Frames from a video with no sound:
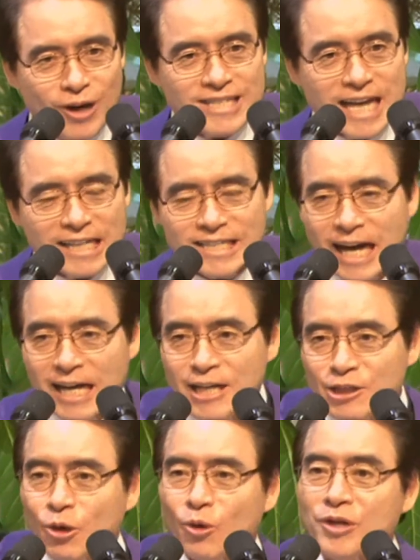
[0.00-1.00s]
작으냐
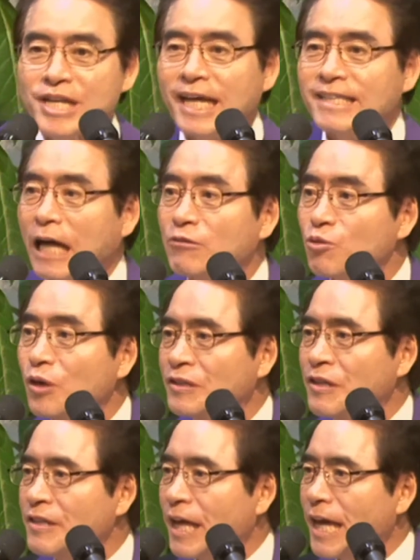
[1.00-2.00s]
서로 이렇게 다투고
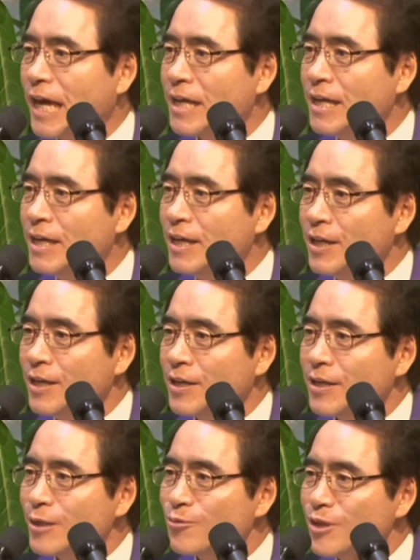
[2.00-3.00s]
있을 때에
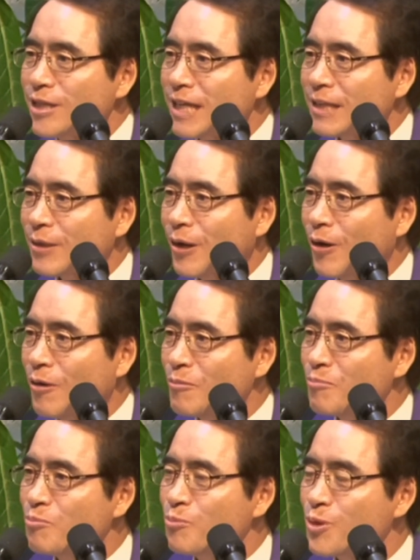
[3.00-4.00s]
예수님께서
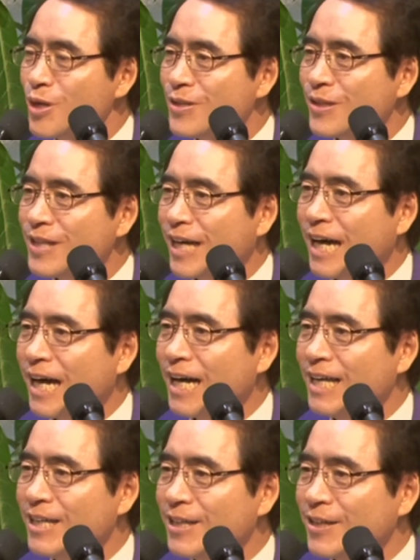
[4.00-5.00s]
물을 떠다가
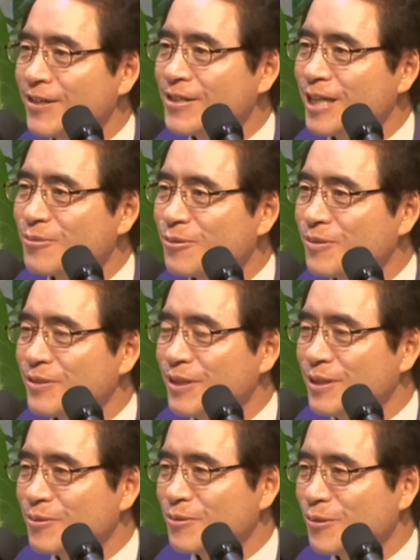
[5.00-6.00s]
허리에
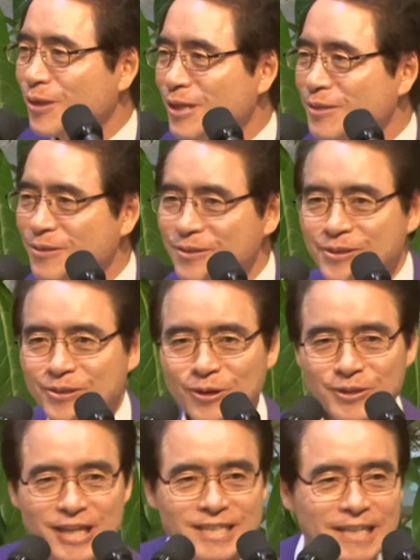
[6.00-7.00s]
소원을 들으시고
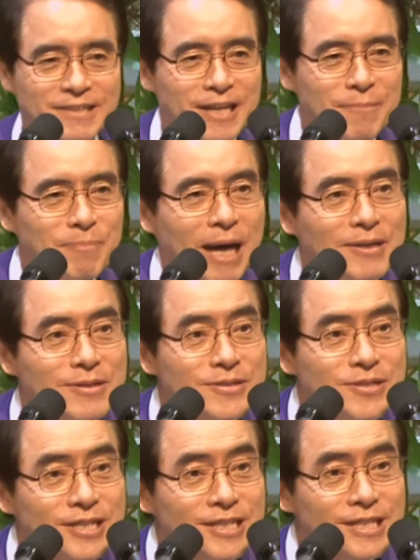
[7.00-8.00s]
제자들의 발을
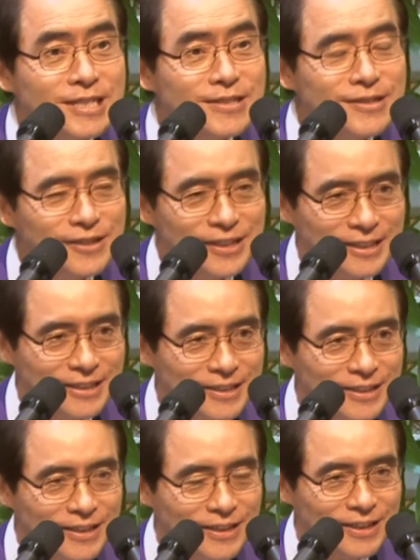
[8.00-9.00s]
씻기는 거예요.
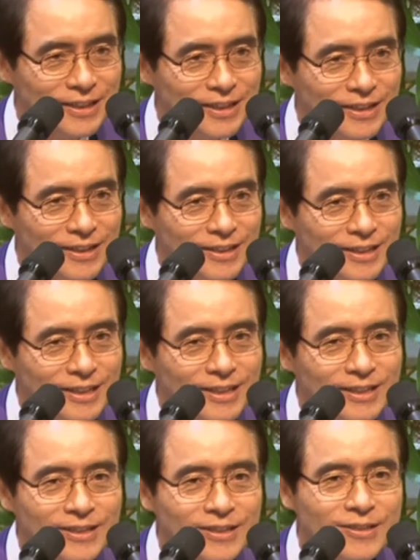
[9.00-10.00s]

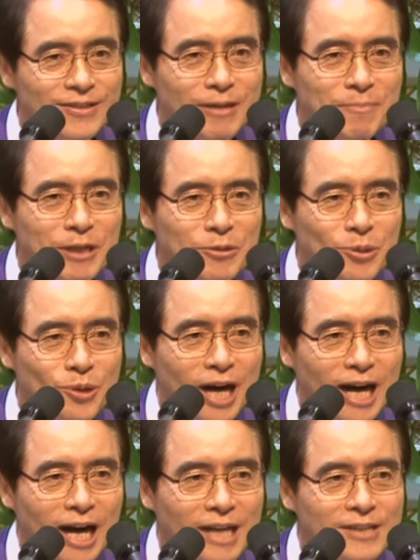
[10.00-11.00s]
그때
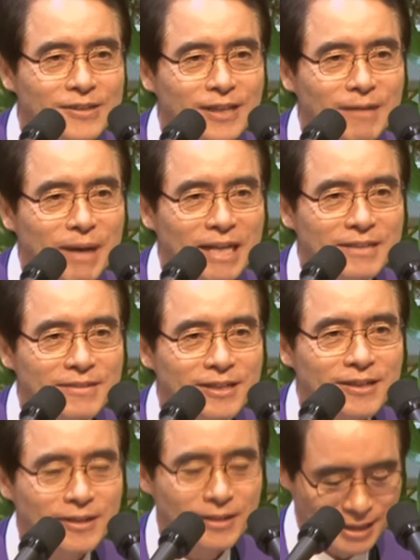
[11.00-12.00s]
베드로가 이렇게
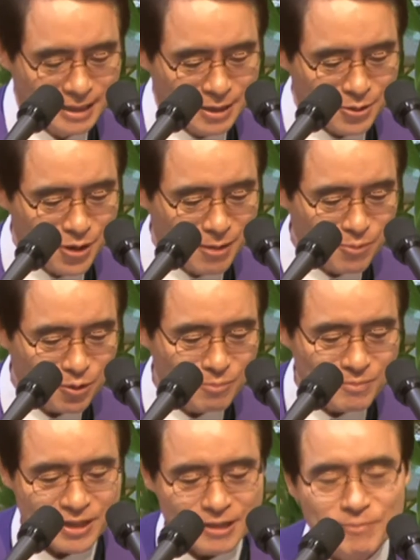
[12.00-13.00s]
말했어요.
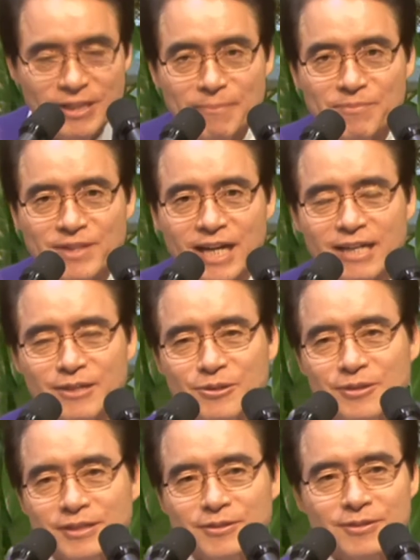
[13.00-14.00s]
요한복음 13장
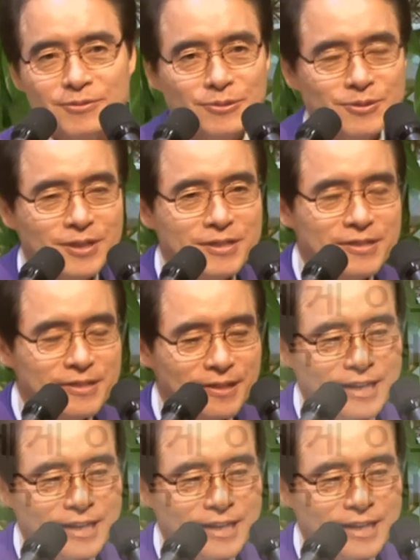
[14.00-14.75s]
6절 7절